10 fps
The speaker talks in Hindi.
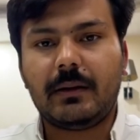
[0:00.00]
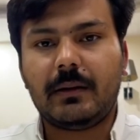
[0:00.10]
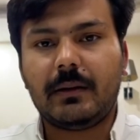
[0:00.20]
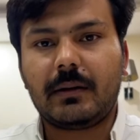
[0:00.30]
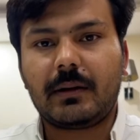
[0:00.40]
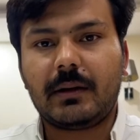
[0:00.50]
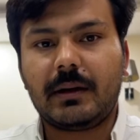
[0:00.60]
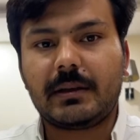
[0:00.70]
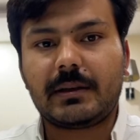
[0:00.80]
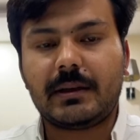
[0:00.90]
और
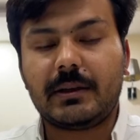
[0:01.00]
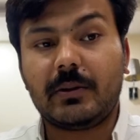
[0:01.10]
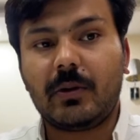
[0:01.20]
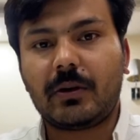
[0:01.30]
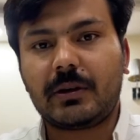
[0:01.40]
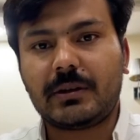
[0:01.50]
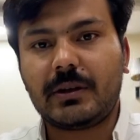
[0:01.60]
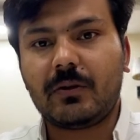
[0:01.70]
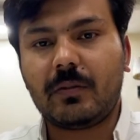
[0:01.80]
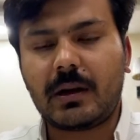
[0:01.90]
इससे
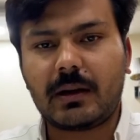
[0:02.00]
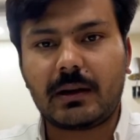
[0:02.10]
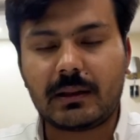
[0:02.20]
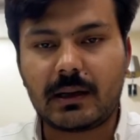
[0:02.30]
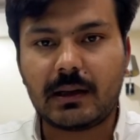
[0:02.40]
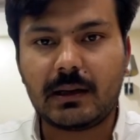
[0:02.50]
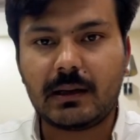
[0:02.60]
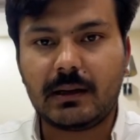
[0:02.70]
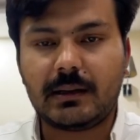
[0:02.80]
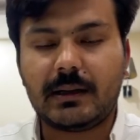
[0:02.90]
डेमोक्रेसी को बड़ा ख़तरा
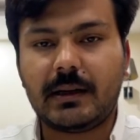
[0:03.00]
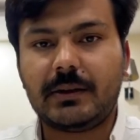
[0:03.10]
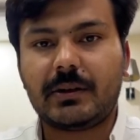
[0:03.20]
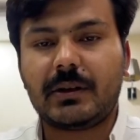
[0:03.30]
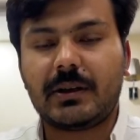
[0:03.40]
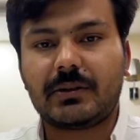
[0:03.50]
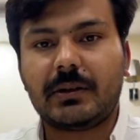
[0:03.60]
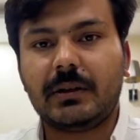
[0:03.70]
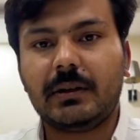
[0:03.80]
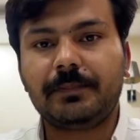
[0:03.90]
है या
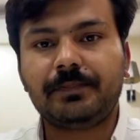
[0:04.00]
इंटरनेशनल